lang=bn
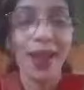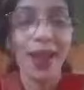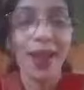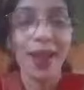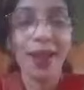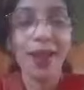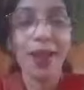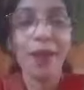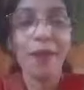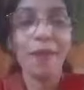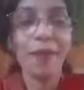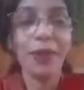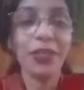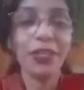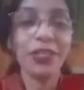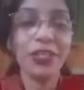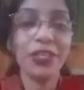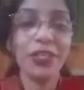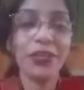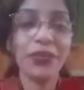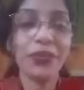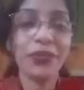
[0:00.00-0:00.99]
হাই আপা
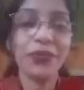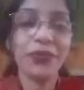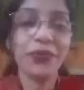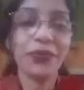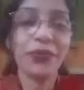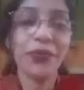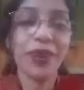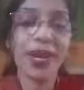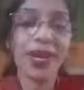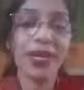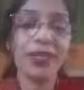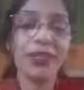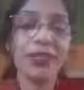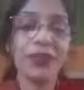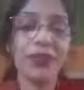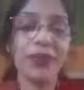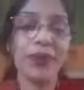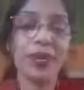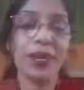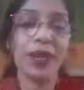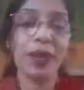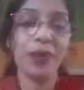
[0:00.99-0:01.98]
শিশু স্টুডেন্টস
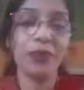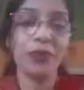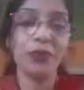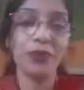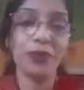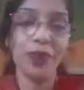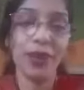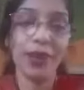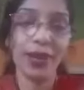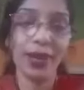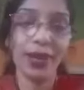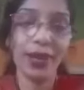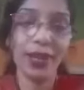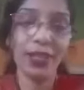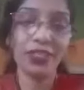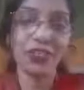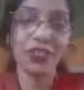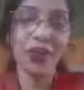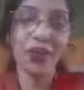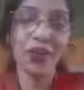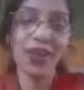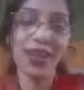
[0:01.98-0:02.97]
ওয়েলকাম টু আর
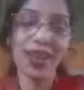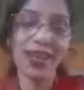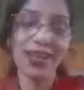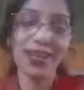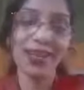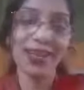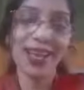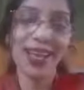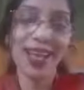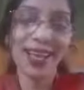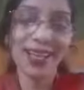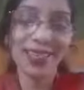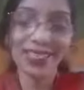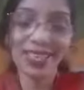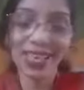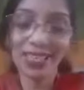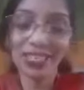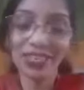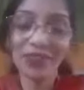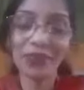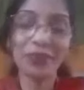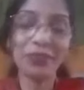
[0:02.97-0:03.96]
ইংলিশ অনলাইন ক্লাস
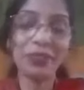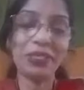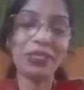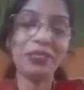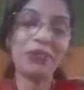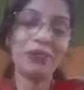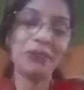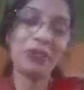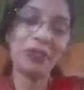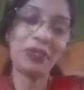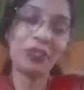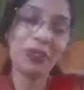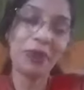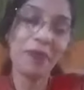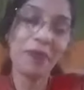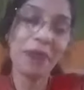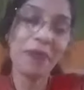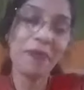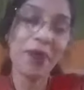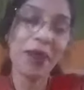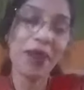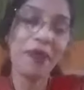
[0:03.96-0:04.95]
আশা করছি তোমরা
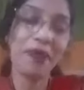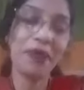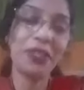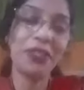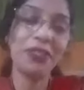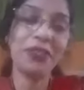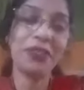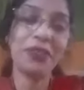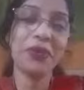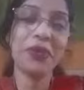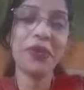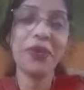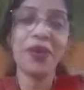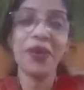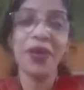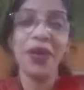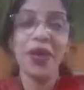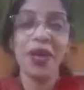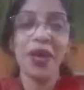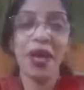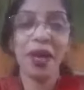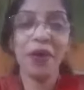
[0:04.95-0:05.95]
সবাই ভালো আছো
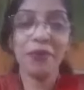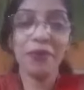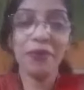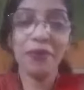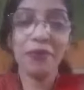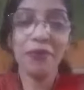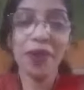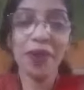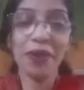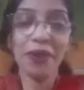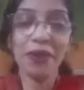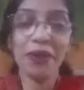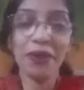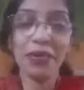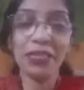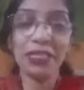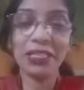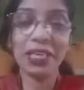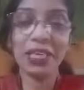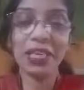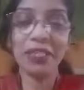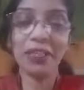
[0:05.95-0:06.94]
আমিও ভালো
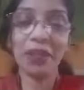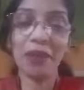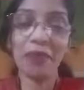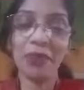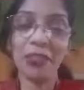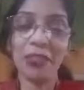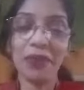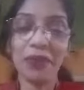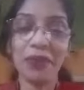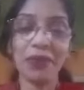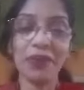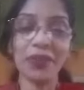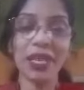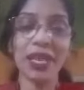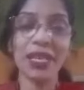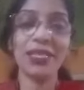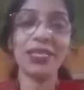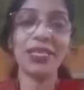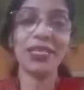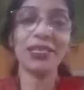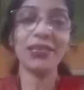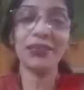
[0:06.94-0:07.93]
আছি তবে চলো
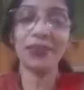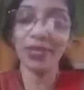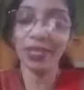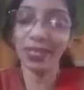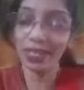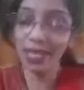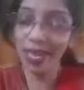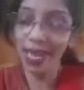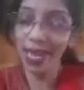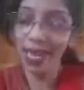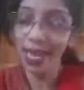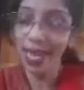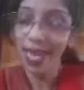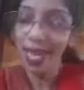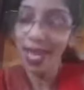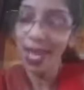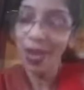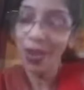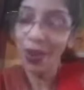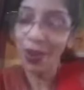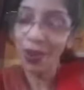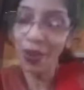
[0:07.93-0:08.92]
ক্লাসে চলে যাই
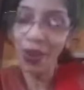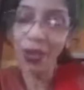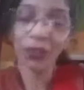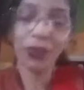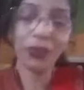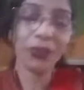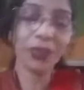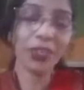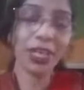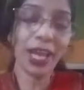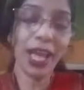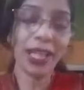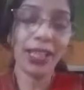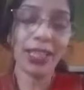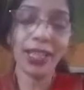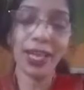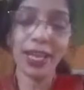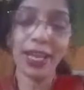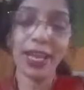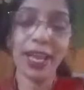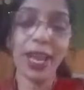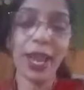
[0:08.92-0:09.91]
গত সাত
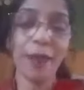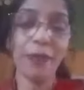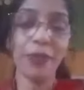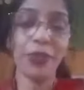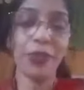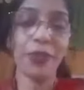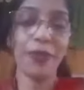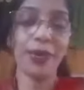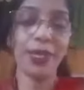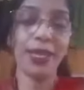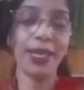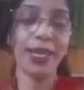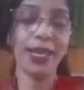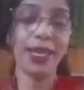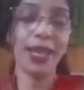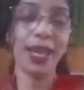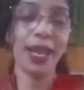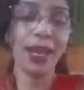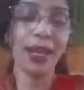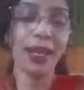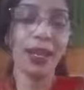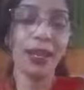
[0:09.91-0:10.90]
তারিখে আমি
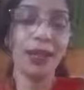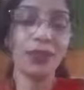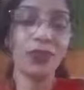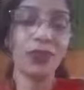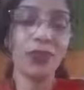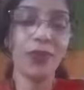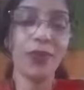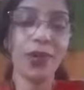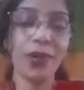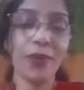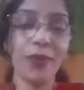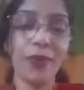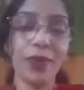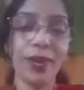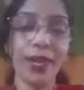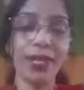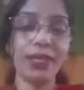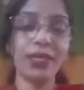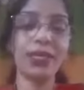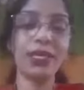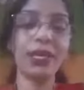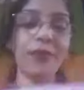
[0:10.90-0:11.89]
তোমাদেরকে ক্লাস ওয়ার্ক
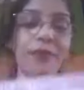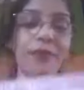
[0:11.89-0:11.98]
করিয়েছিলাম